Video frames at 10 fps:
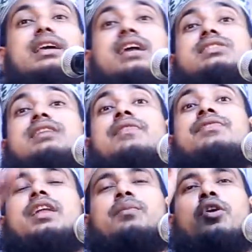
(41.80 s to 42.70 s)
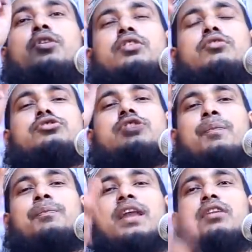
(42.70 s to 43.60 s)
খ্রিস্টানদের বড়দিন
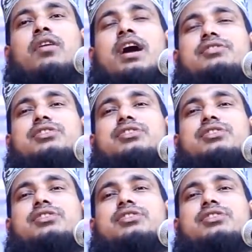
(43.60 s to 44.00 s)
উৎসব পালন হয়